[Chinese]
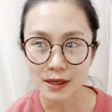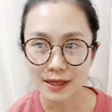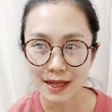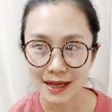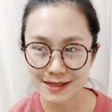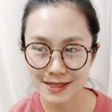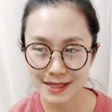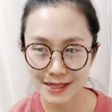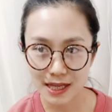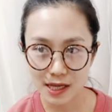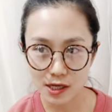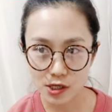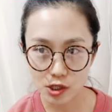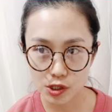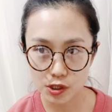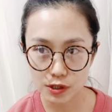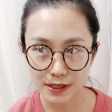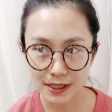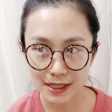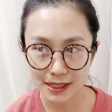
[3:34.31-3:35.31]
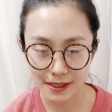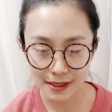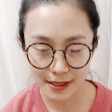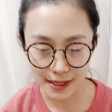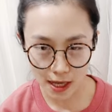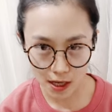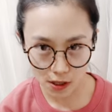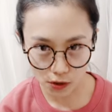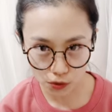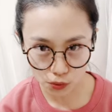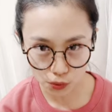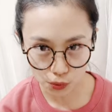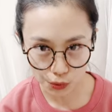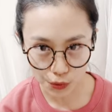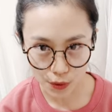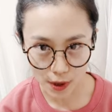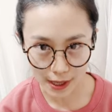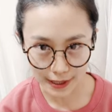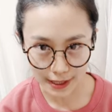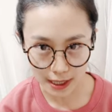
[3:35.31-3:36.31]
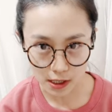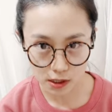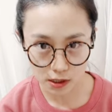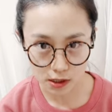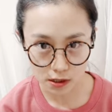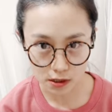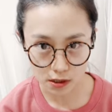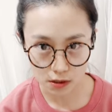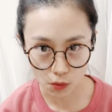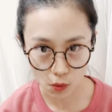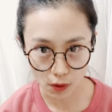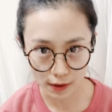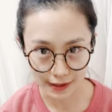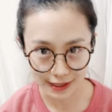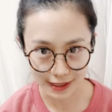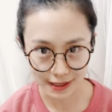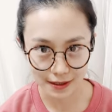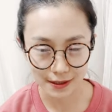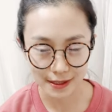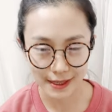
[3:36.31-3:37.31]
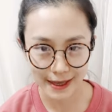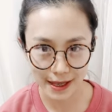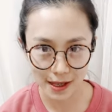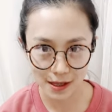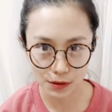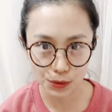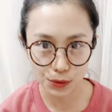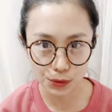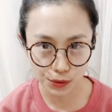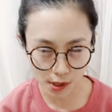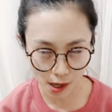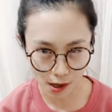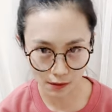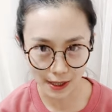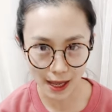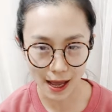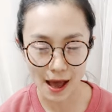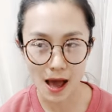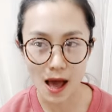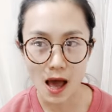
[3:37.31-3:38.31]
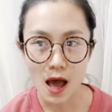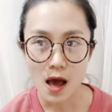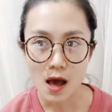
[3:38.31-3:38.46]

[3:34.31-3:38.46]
他今天是第一天入院，也是我第一天遇到他。